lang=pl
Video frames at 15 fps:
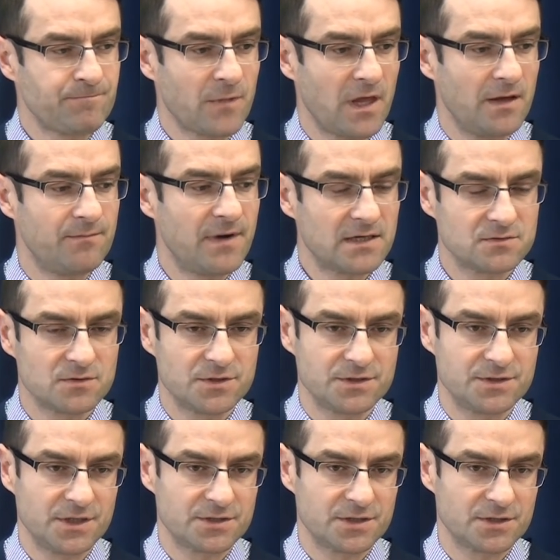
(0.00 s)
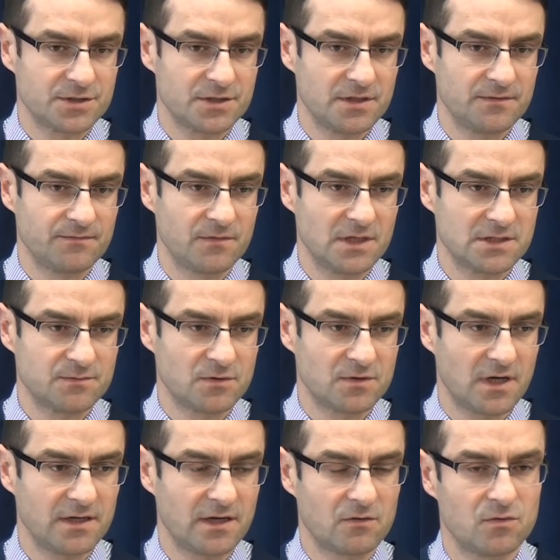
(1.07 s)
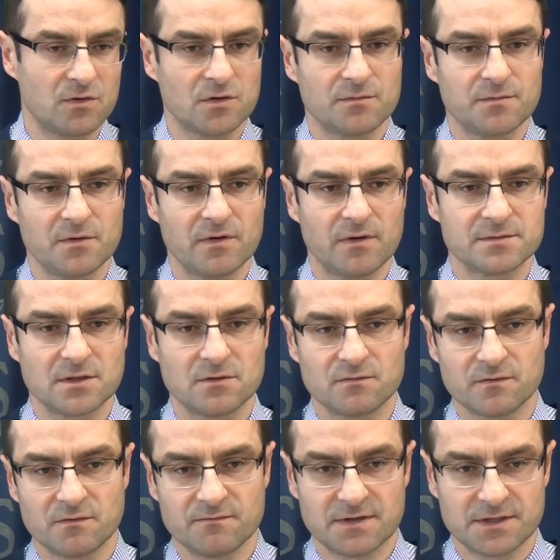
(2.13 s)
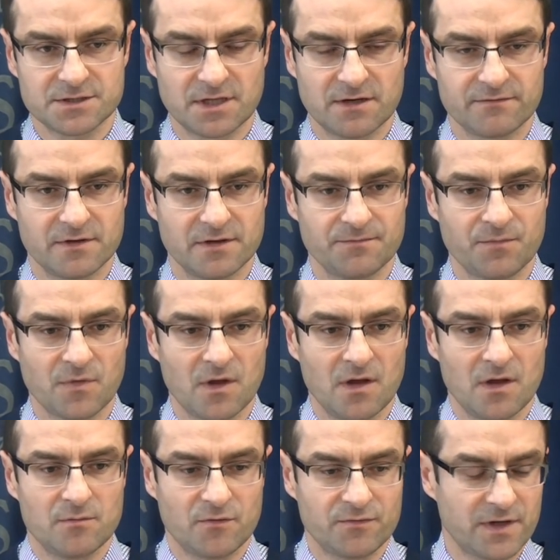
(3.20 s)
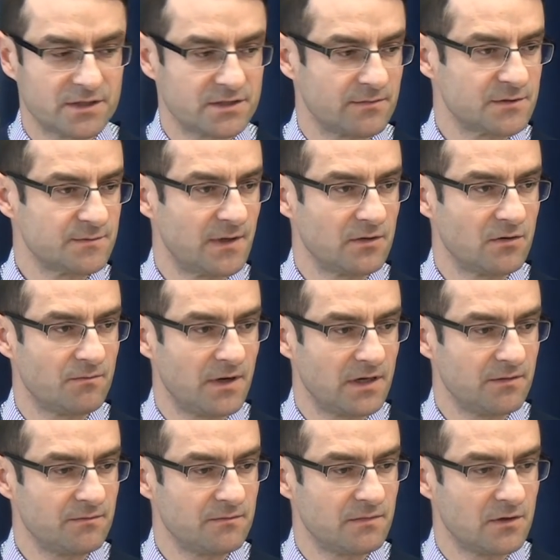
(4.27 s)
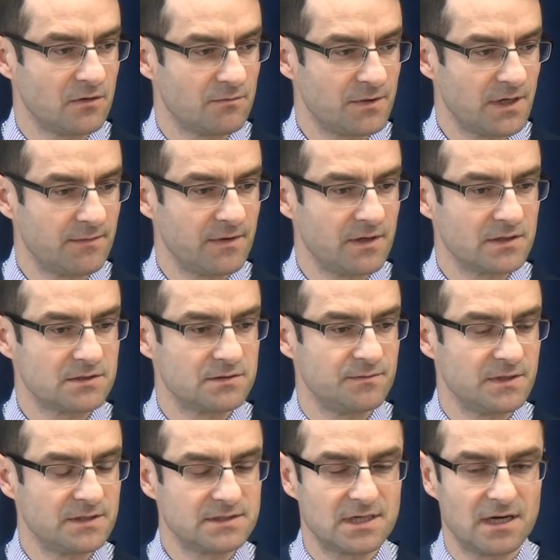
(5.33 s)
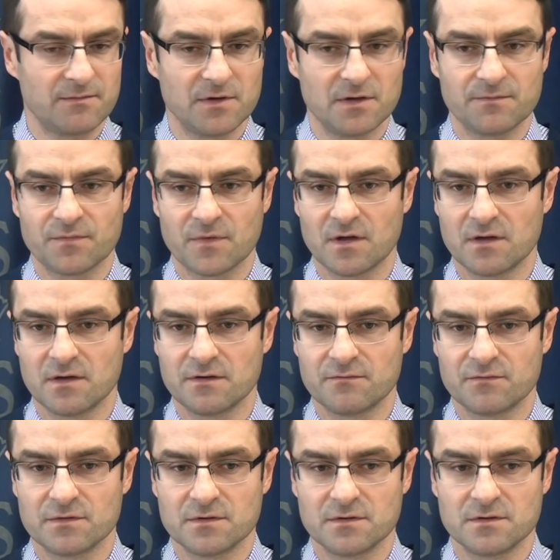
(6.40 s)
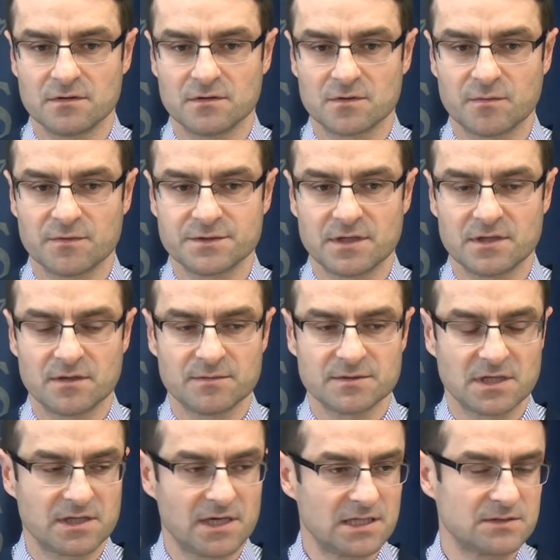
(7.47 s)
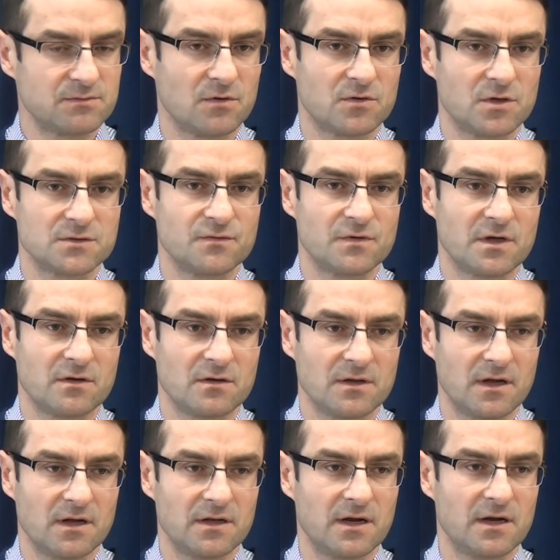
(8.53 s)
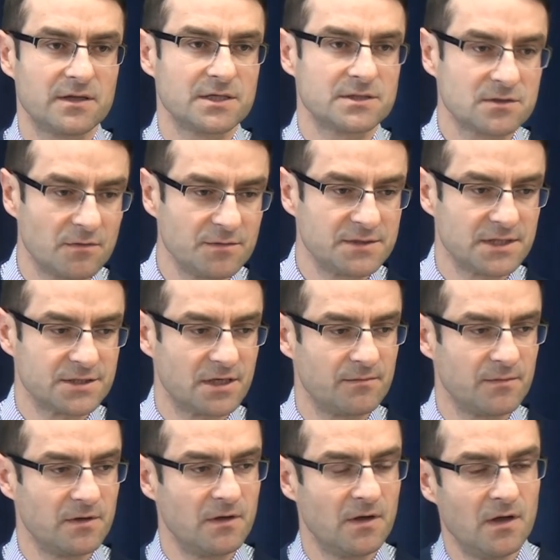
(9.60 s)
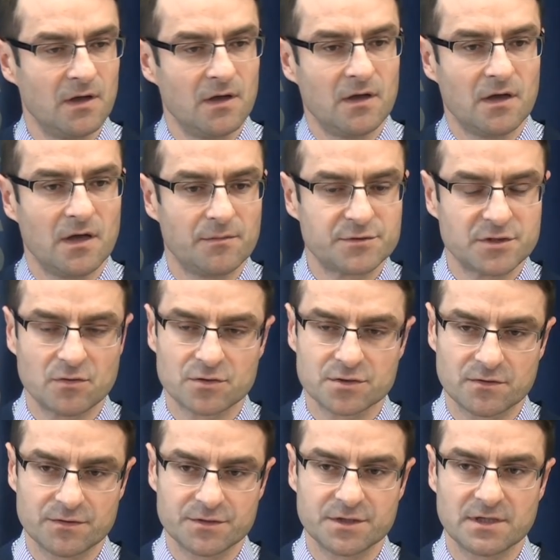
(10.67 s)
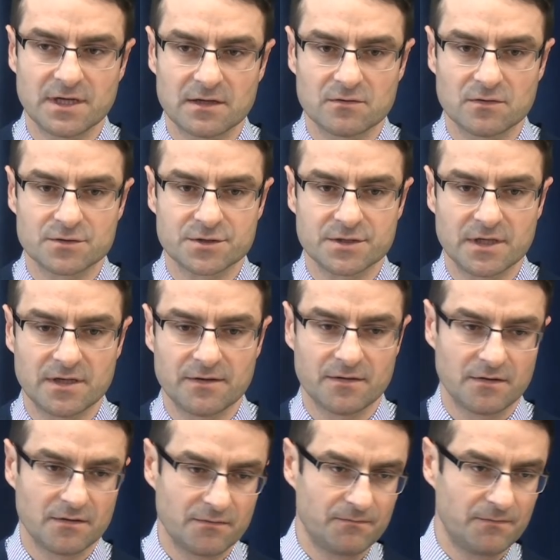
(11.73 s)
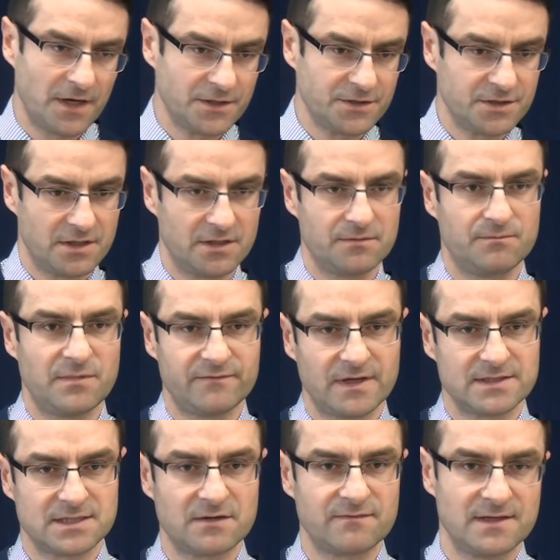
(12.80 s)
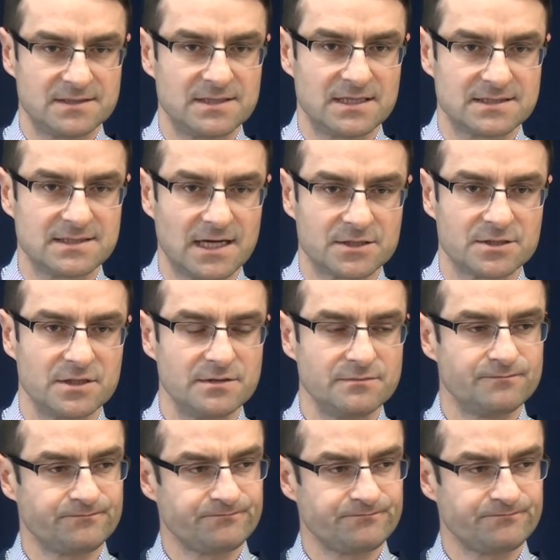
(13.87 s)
E, bardzo się cieszę, że te spotkania, które odbyłem zarówno w Warszawie, powtarzam, z panią, pani, panią premier, z ministrami e, e, odpowiedzialnymi za transport, rozwój regionalny, ale też z komisarzami, przełożyły się na to, że będzie pewna sekwencja zdarzeń,